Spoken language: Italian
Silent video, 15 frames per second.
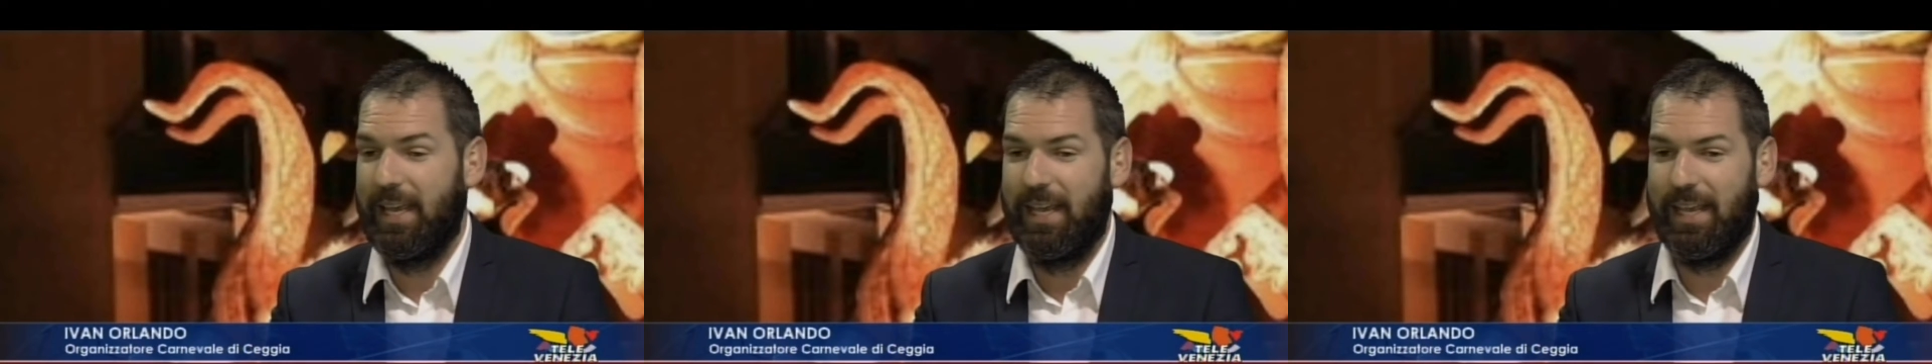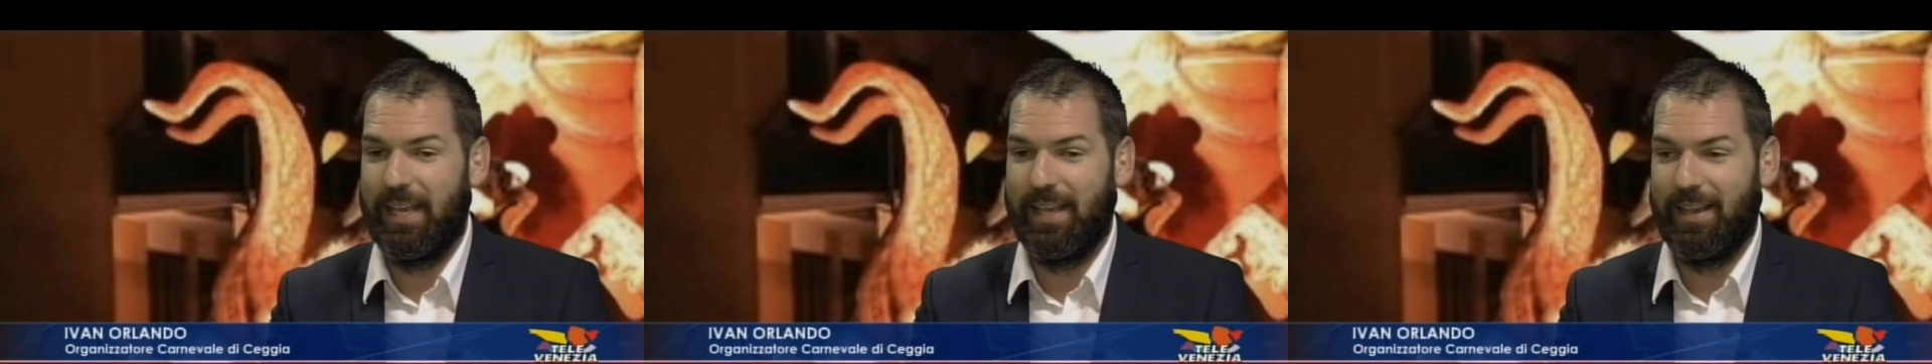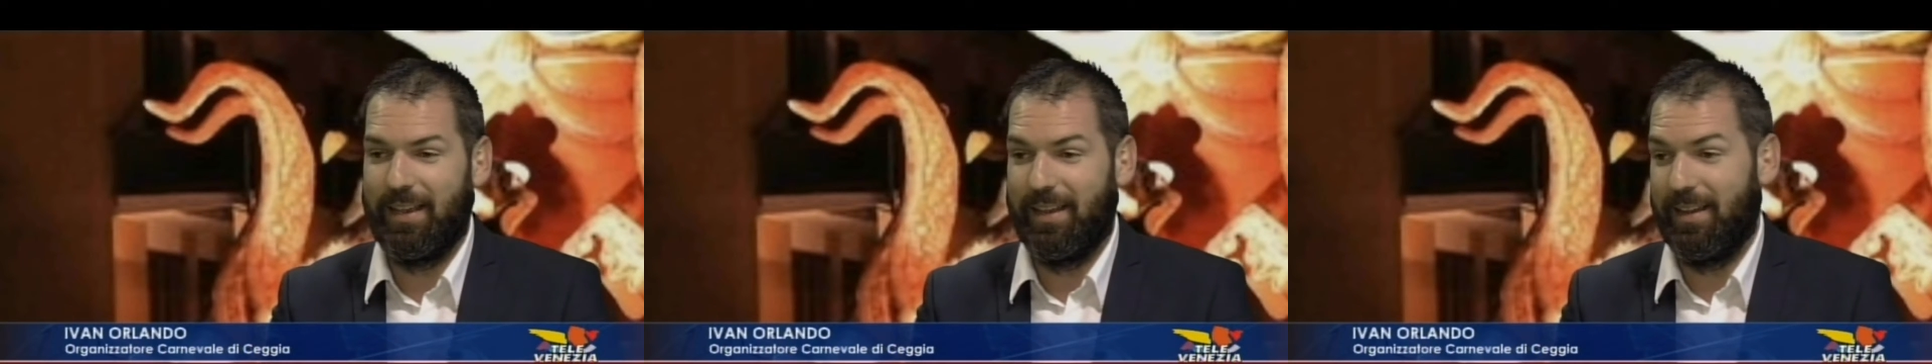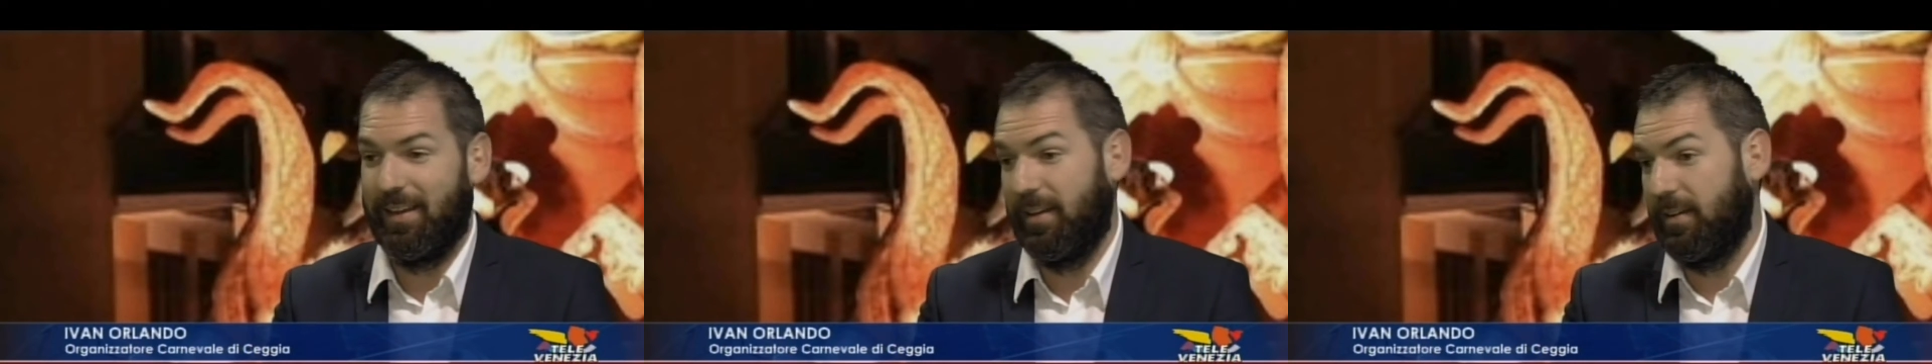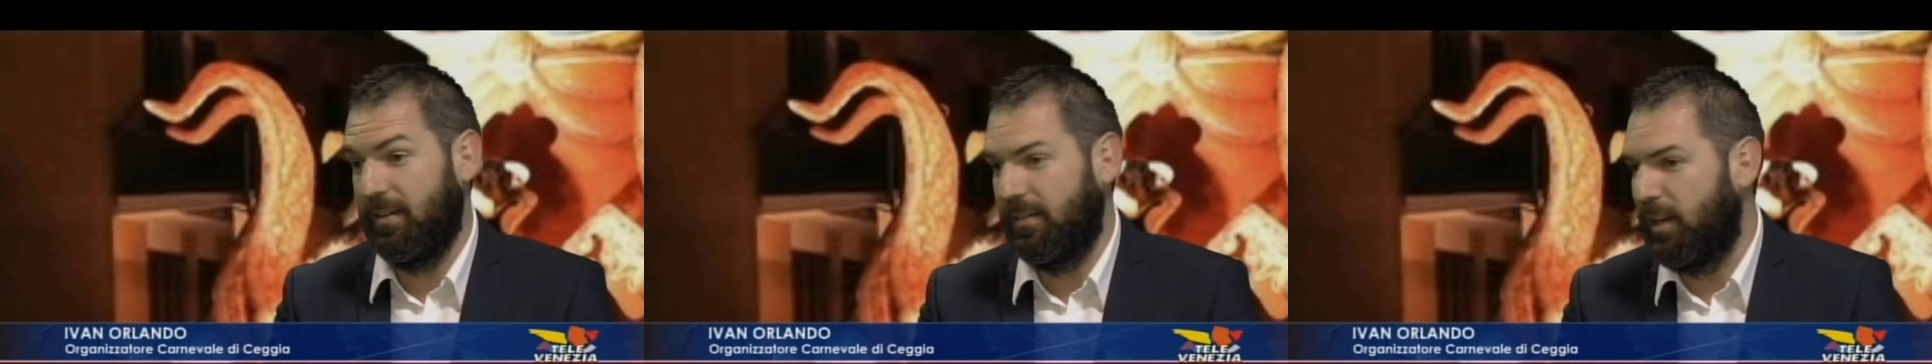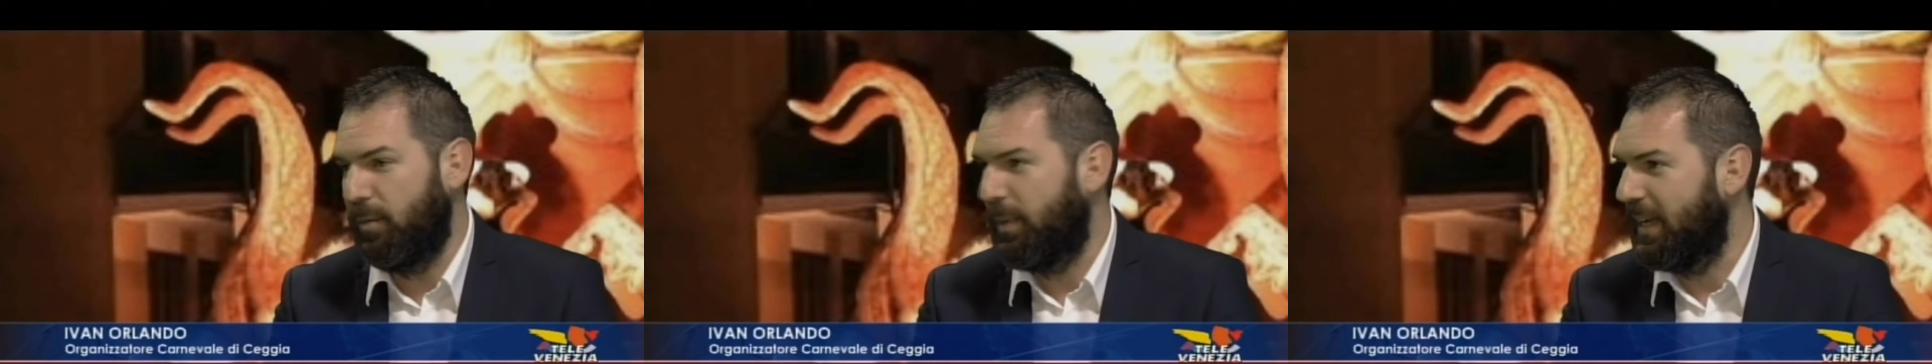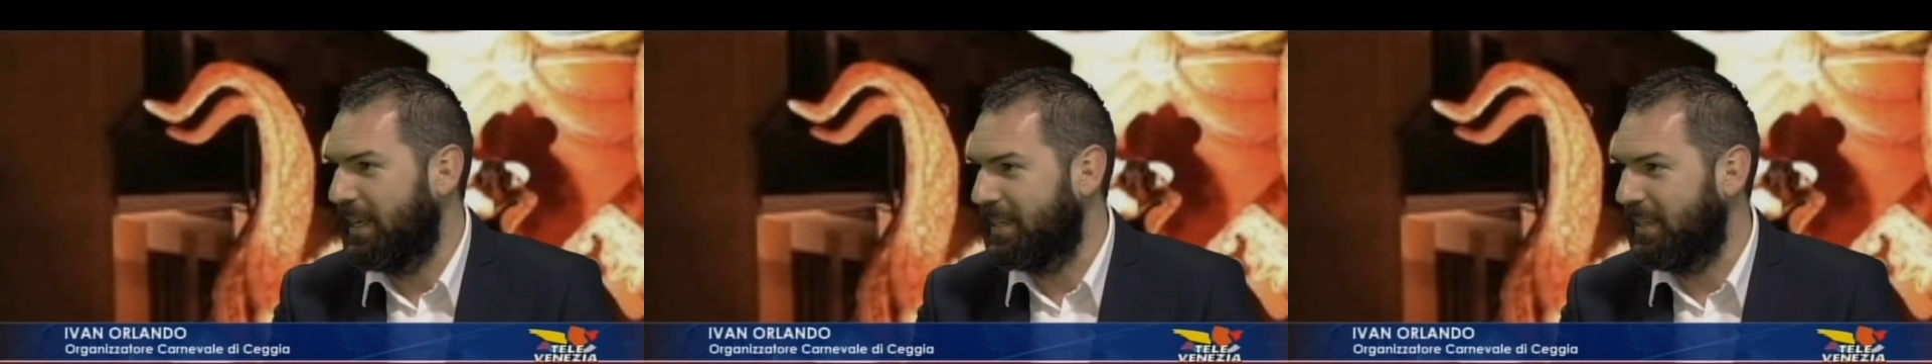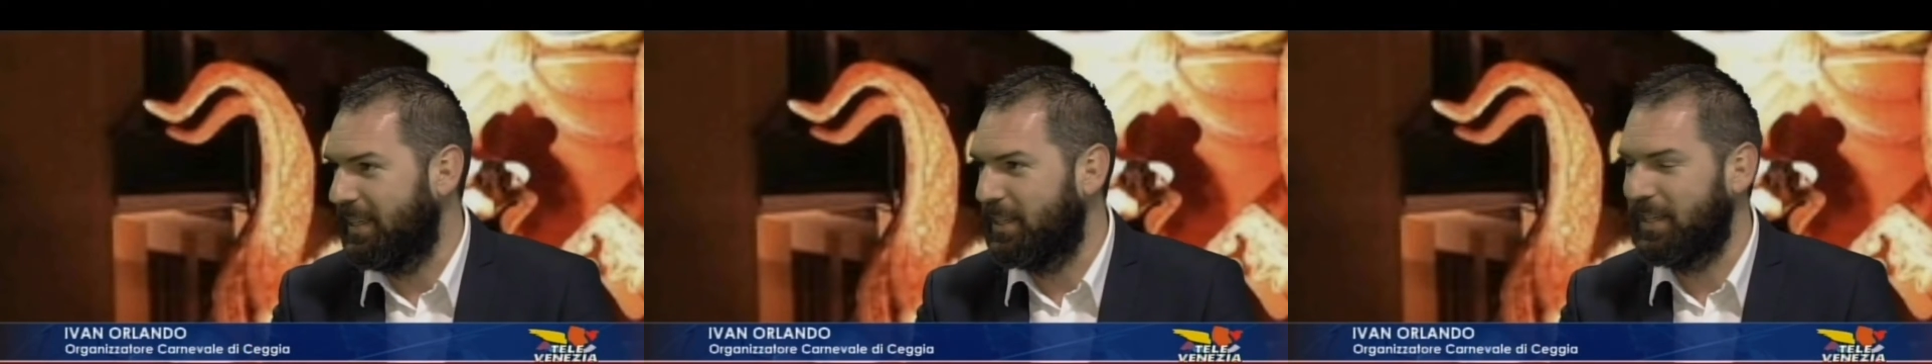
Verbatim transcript: eh, nel paese di